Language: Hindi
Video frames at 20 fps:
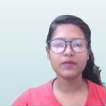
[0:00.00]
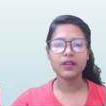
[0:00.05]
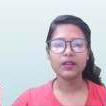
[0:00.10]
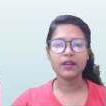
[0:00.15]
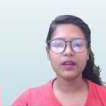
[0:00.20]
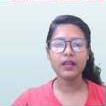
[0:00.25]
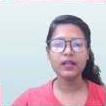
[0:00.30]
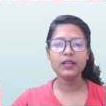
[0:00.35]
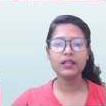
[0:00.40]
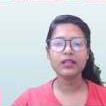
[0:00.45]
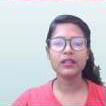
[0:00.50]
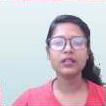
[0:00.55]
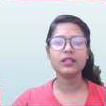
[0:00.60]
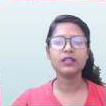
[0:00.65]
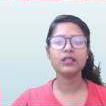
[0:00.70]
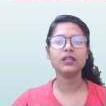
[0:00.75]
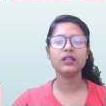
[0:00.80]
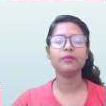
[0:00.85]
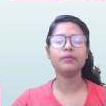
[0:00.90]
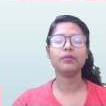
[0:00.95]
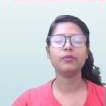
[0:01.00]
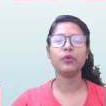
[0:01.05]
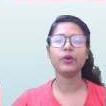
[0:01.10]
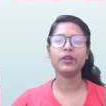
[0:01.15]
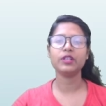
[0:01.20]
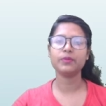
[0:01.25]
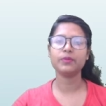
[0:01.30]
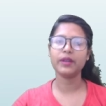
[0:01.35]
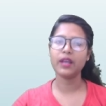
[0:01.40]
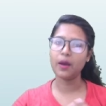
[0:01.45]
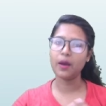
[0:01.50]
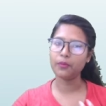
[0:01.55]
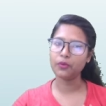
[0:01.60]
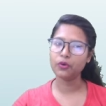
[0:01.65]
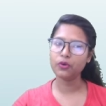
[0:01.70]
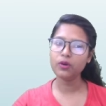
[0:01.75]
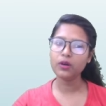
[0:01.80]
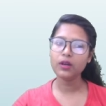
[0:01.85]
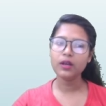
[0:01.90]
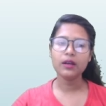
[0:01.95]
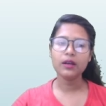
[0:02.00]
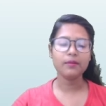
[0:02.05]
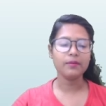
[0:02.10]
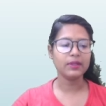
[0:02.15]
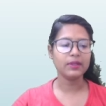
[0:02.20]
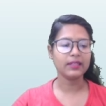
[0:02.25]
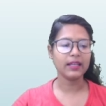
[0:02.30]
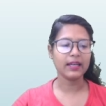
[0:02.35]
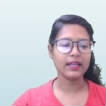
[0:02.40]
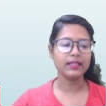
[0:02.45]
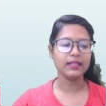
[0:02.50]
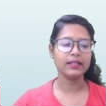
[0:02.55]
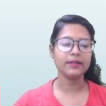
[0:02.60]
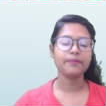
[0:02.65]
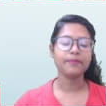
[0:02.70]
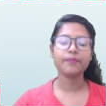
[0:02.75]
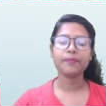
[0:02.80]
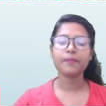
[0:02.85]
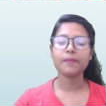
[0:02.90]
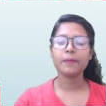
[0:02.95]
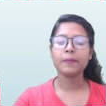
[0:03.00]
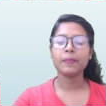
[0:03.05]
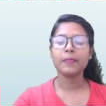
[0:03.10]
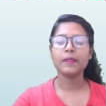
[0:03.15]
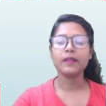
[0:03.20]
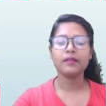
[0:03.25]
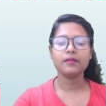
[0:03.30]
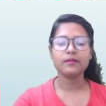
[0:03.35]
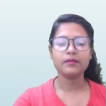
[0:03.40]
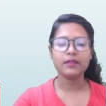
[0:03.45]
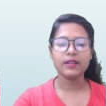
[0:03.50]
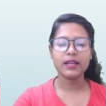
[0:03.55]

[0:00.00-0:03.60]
राइट ये पॉइंट्स मैंने आपको बताए थे